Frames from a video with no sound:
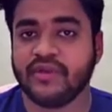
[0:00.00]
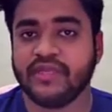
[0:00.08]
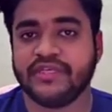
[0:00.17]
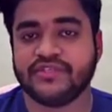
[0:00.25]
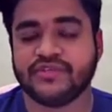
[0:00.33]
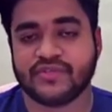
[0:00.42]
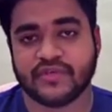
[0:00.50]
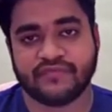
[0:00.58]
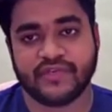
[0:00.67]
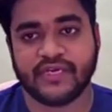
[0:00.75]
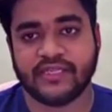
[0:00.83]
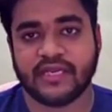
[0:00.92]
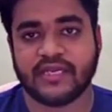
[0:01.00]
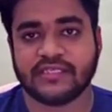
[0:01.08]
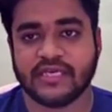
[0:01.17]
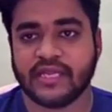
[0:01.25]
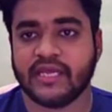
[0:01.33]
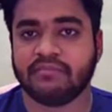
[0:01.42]
রান হয় কিছু সফটওয়্যারের
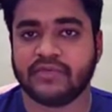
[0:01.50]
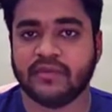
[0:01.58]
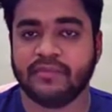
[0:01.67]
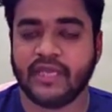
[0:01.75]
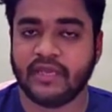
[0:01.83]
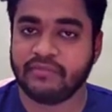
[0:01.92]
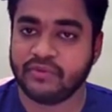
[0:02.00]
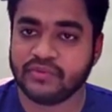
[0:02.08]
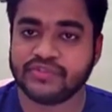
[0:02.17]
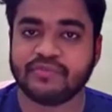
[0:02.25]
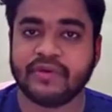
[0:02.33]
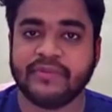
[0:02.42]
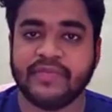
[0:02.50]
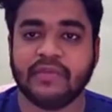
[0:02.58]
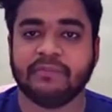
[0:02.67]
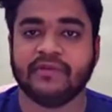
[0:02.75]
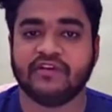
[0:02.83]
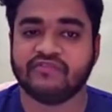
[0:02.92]
দ্বারা যাকে আমরা বিআইএম টুলস
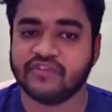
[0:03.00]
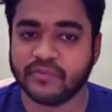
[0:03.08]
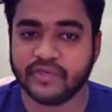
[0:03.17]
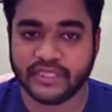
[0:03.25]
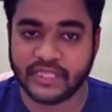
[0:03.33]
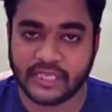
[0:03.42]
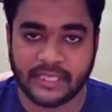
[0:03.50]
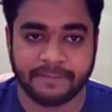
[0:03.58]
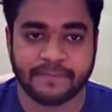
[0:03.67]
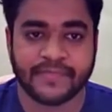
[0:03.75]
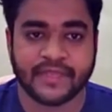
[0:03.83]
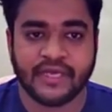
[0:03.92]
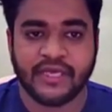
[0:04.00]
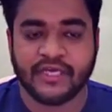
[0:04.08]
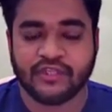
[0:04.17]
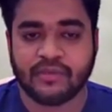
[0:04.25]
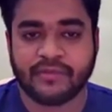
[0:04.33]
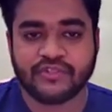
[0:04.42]
বা বিআইএম প্ল্যাটফর্ম বলে থাকি
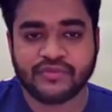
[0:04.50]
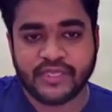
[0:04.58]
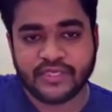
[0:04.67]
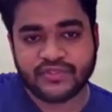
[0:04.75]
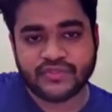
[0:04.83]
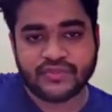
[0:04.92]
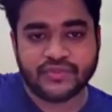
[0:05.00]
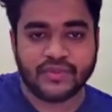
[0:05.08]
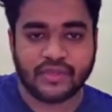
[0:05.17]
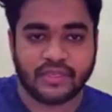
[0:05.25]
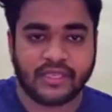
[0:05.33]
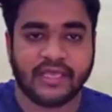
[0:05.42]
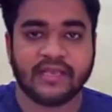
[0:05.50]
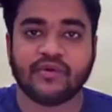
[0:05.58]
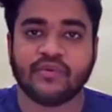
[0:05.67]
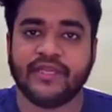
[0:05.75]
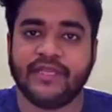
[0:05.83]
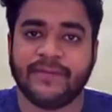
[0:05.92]
তো আমরা যদি একটু
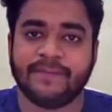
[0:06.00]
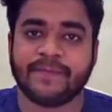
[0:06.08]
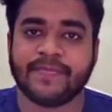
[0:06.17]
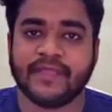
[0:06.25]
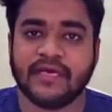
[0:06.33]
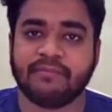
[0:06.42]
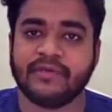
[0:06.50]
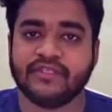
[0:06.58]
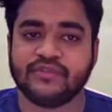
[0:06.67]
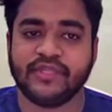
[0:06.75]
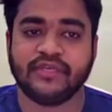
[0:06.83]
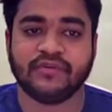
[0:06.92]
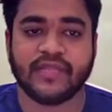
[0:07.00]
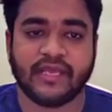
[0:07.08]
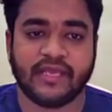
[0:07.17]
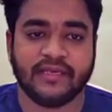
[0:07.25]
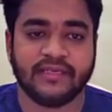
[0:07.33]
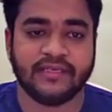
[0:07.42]
খেয়াল করি আপনারা যদি
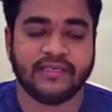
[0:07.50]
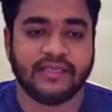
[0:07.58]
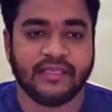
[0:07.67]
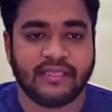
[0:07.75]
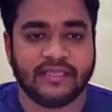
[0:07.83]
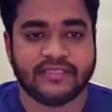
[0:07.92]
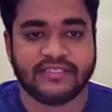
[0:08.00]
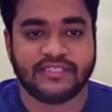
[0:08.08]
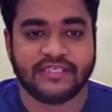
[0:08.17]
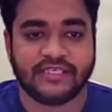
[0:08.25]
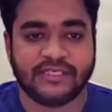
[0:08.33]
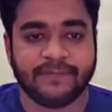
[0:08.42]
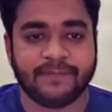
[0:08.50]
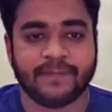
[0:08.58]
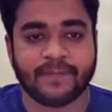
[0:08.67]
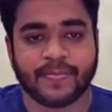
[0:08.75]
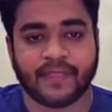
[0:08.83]
একটু দেখেন যে